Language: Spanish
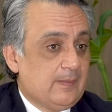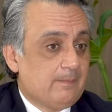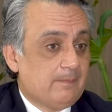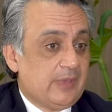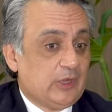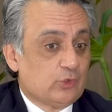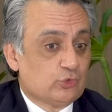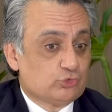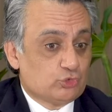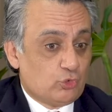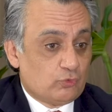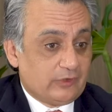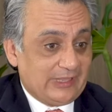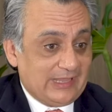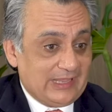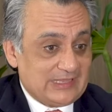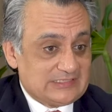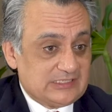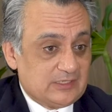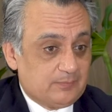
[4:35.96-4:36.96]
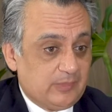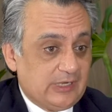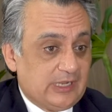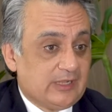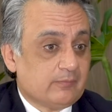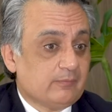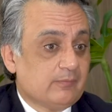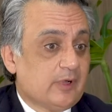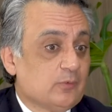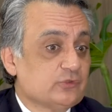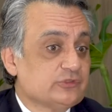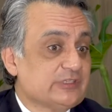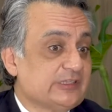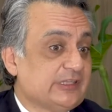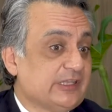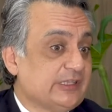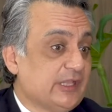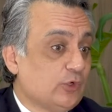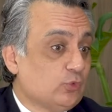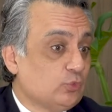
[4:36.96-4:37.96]
Pero sobre ese plan vamos a
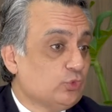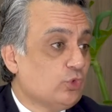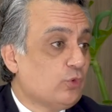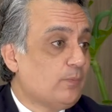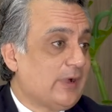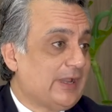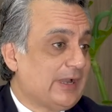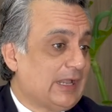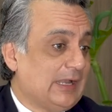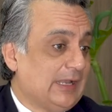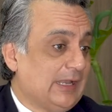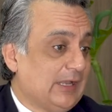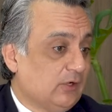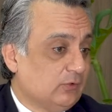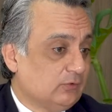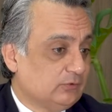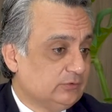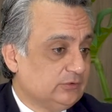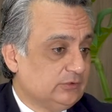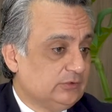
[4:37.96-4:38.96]
tener uno paralelo,